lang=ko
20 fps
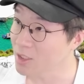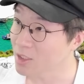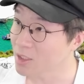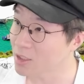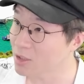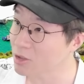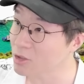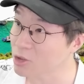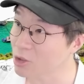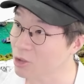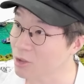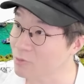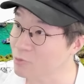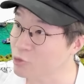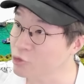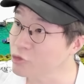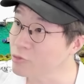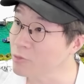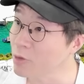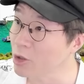그것처럼
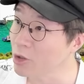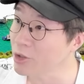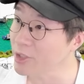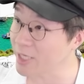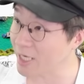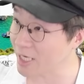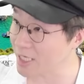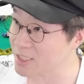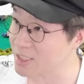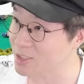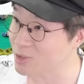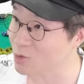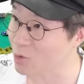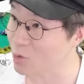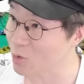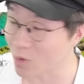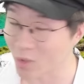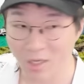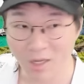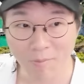휴먼
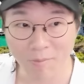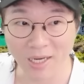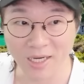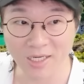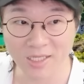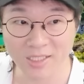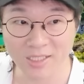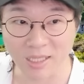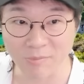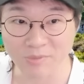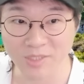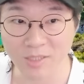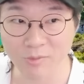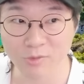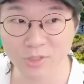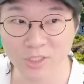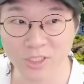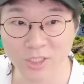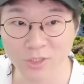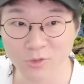레이스도 빨리
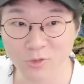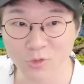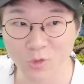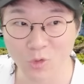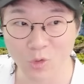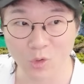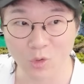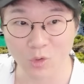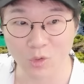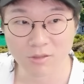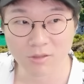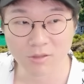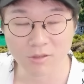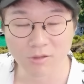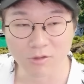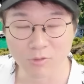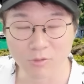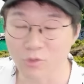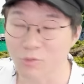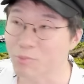땀샘을 키우고
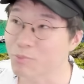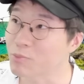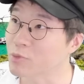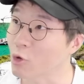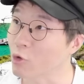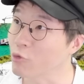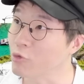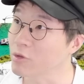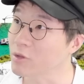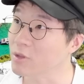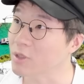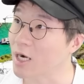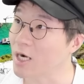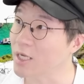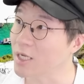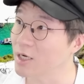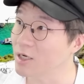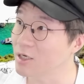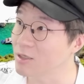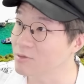또 더위를
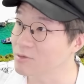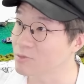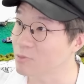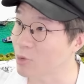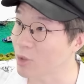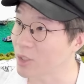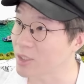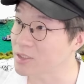강하게 하려면 뭐가